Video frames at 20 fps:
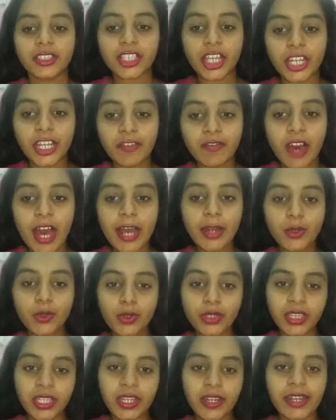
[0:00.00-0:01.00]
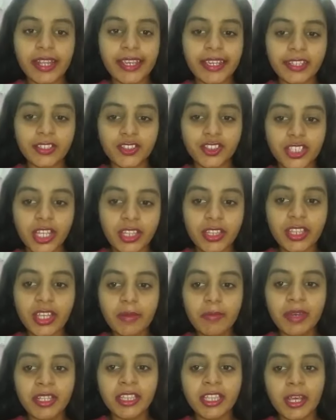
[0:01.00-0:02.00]
शनिवार को दिल्ली के
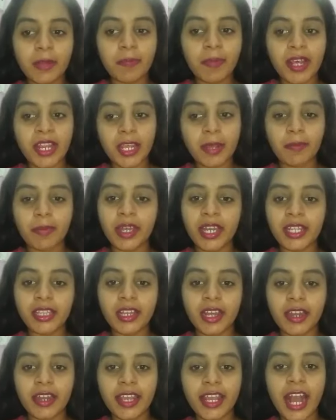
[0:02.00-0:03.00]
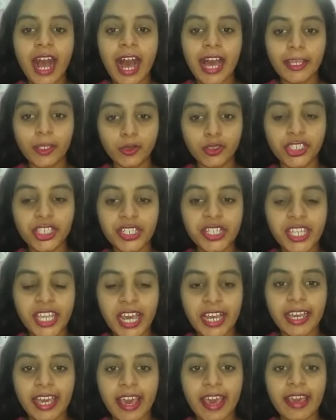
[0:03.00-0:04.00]
जंतर मंतर पर एक बड़े धरने का आयोजन
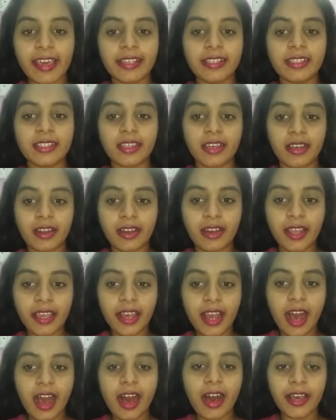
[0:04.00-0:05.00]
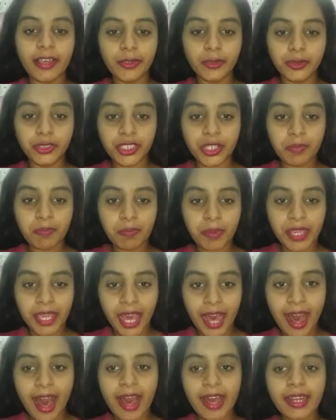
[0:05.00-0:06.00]
किया गया है इस धरने का आयोजन
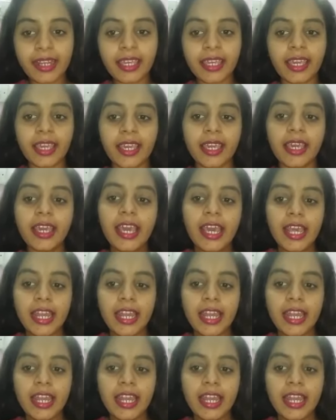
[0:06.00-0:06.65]
बिहार के